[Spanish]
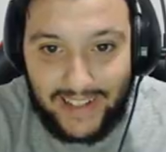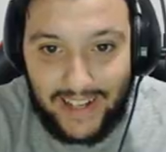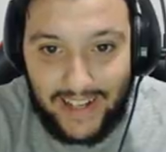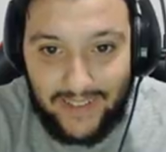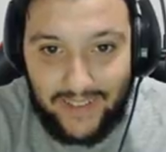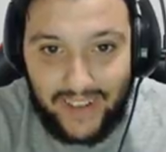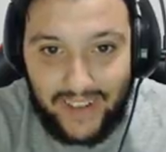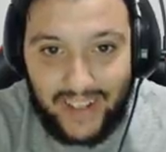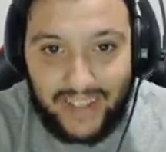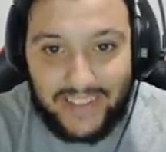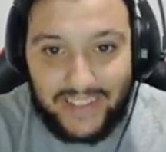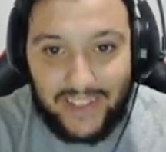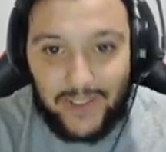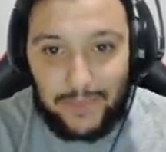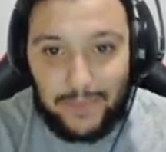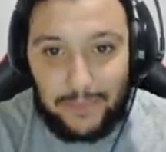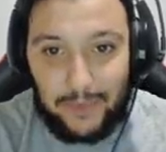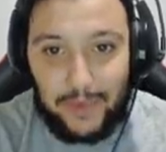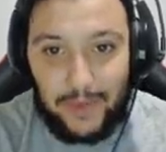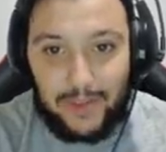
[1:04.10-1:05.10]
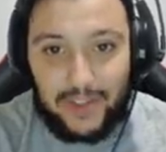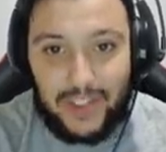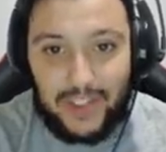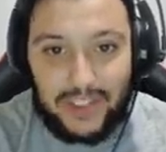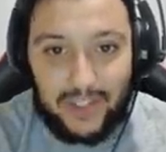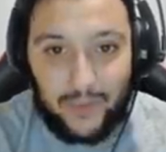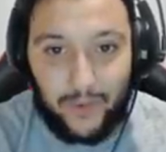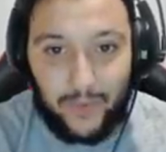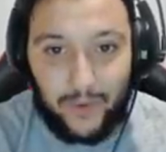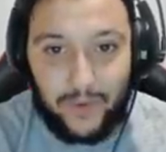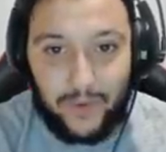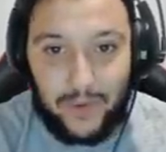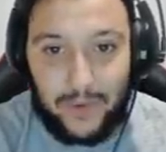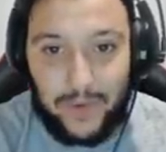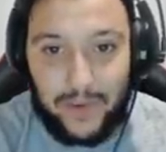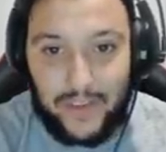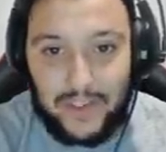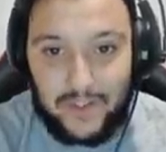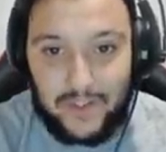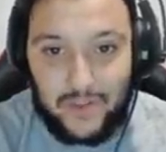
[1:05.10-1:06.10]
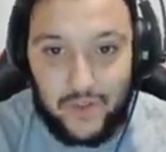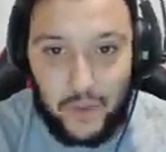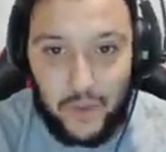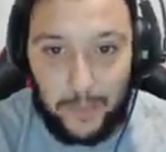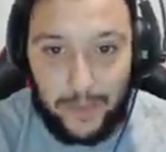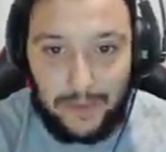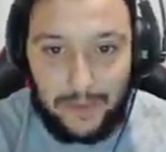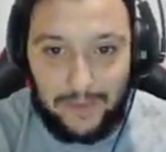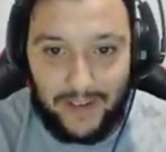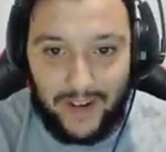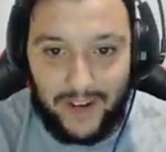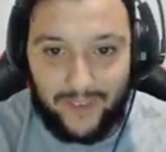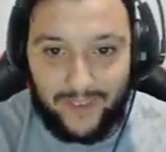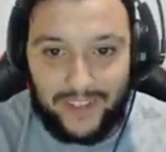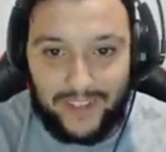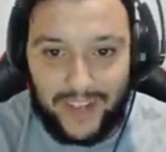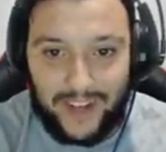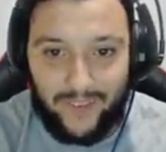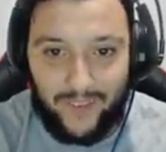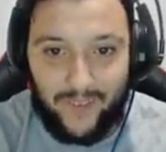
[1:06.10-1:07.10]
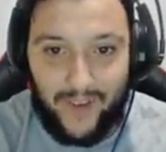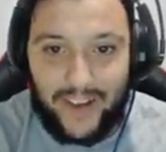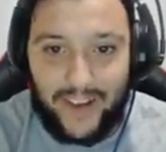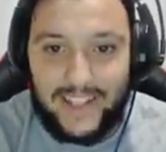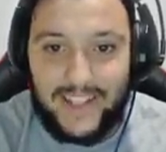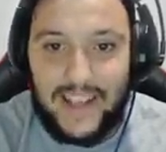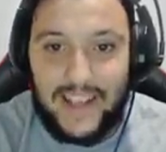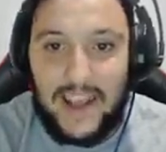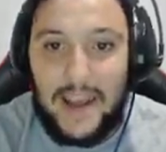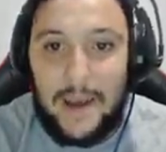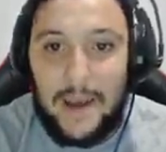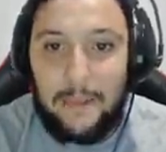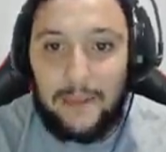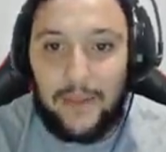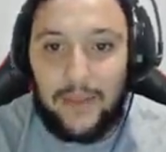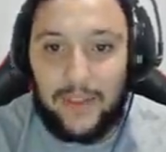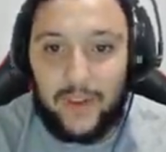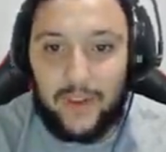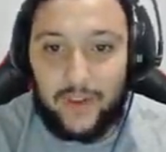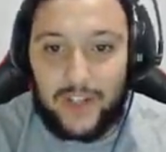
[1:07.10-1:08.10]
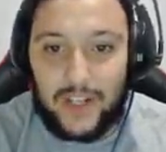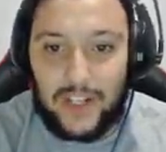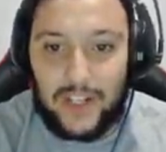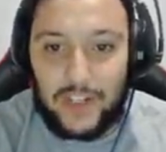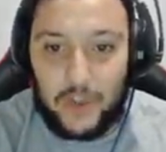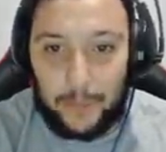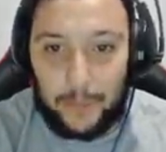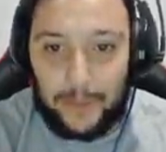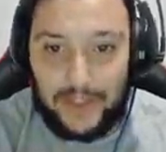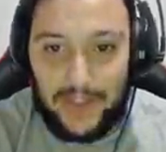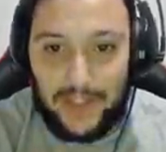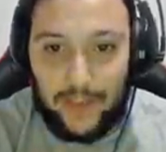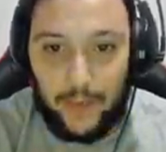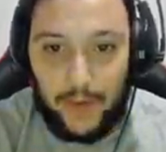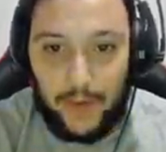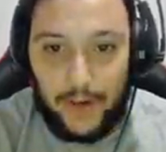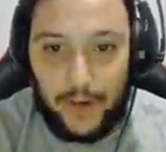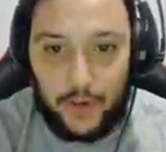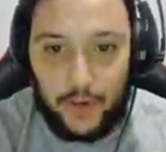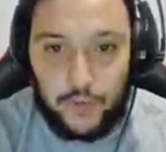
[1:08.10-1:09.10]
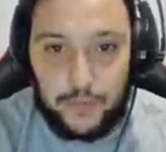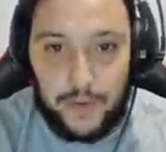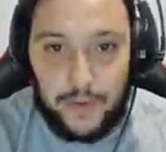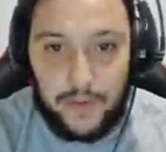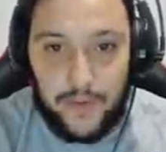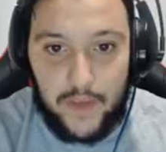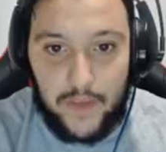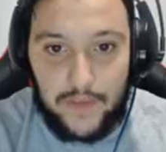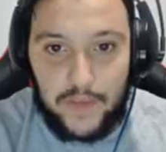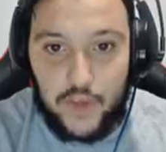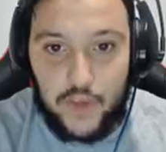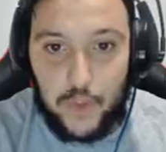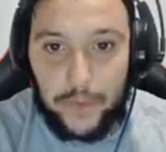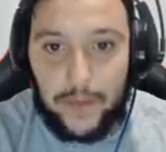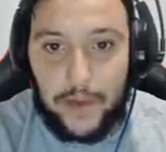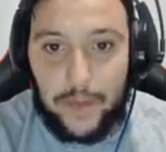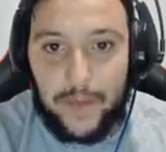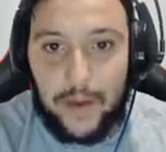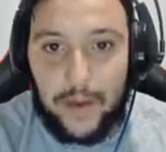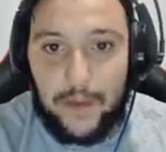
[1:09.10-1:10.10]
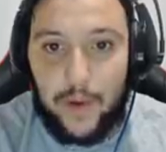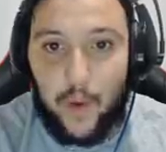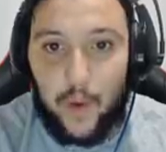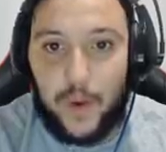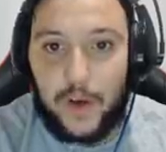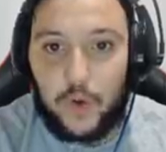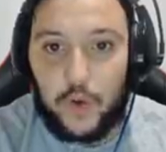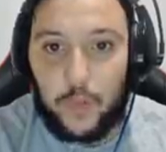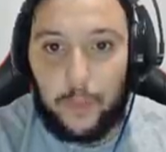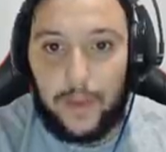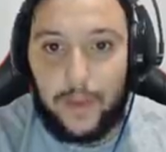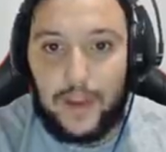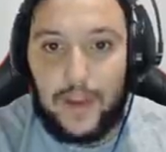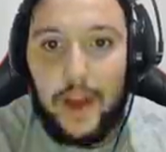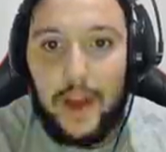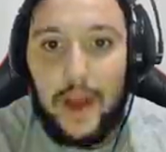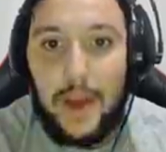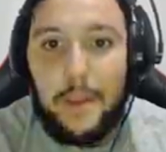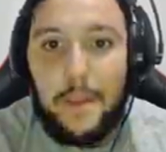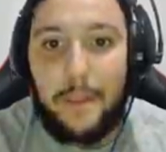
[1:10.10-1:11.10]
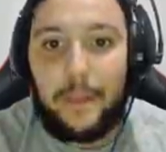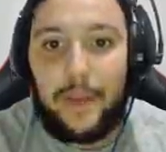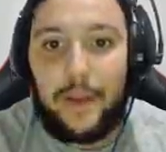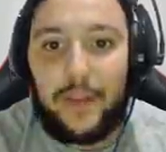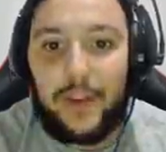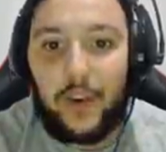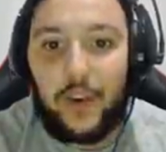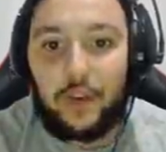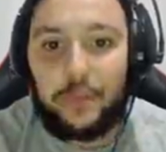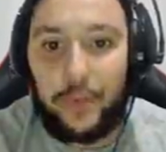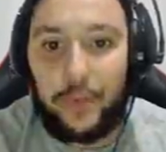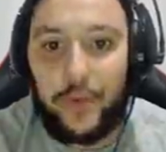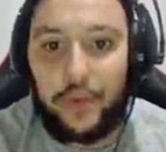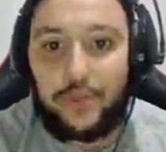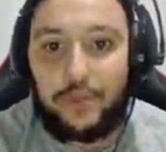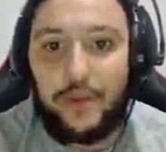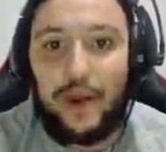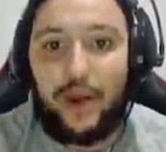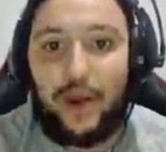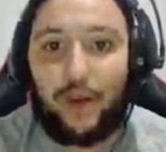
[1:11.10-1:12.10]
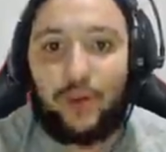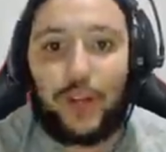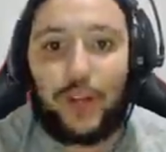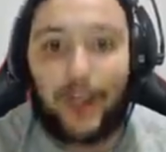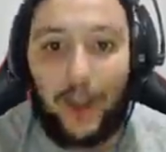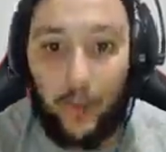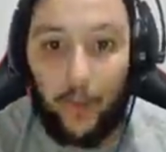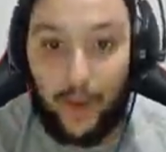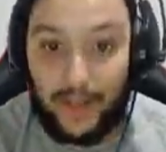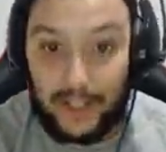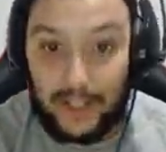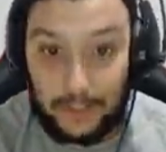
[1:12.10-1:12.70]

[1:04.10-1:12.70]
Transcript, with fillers: Me encantan los pollos en este juego, de verdad, son súper mega ultra kawaiis. Parece que los han hecho pensando en y han dicho, mira, mira, va a jugar Play vamos a hacer los pollos mega ultra kawaiis.